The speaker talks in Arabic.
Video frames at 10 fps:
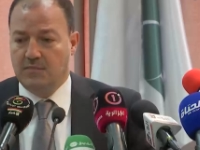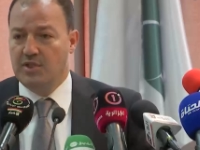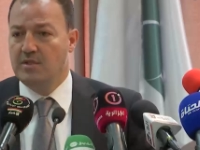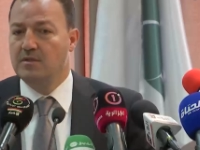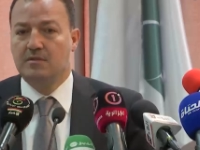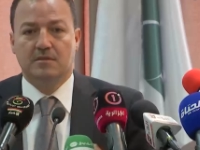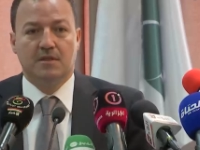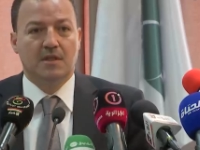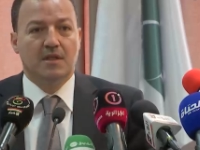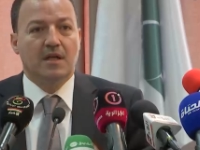ماشي
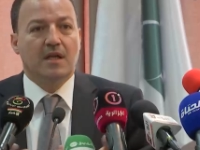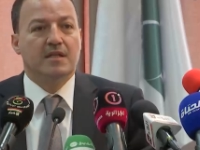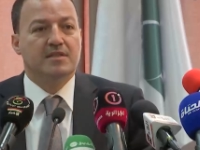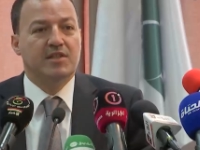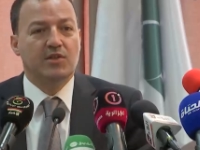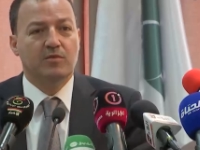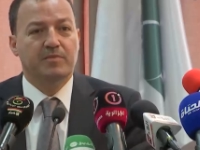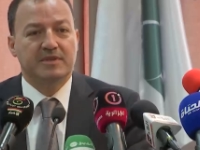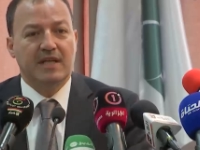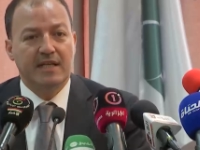رانا نسيرو
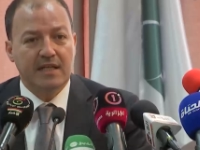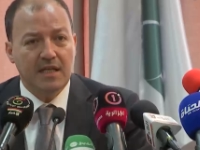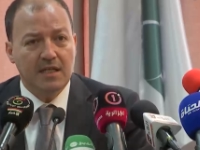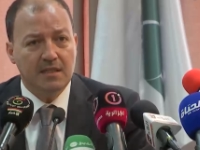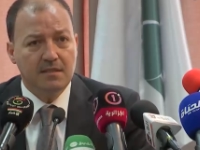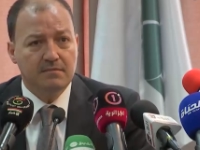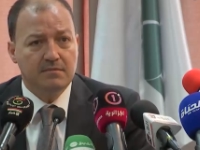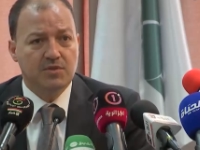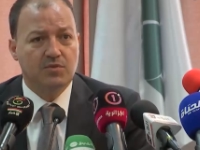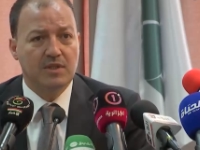بطريقه
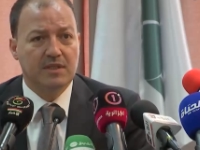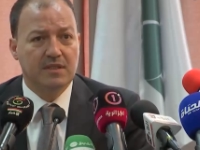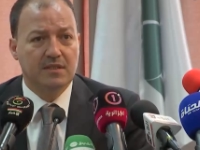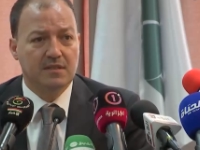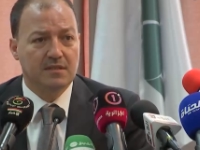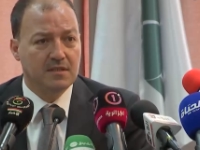مش نقول لك